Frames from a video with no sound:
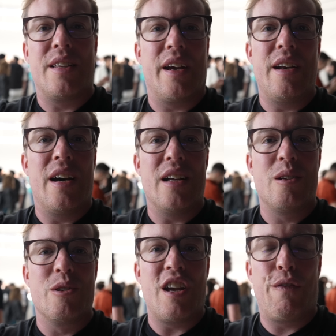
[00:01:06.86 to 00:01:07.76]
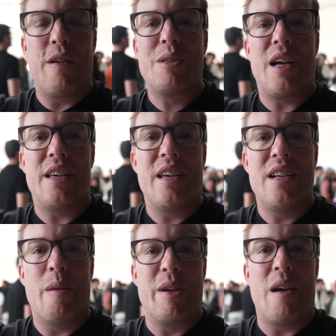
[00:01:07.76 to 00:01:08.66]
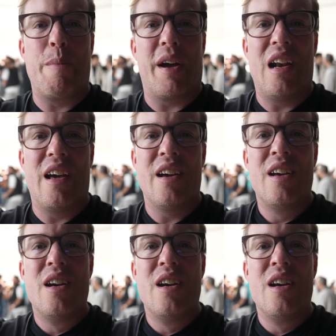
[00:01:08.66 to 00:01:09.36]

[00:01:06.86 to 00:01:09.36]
drin hat und der filmt seine Kinder mit der Brille.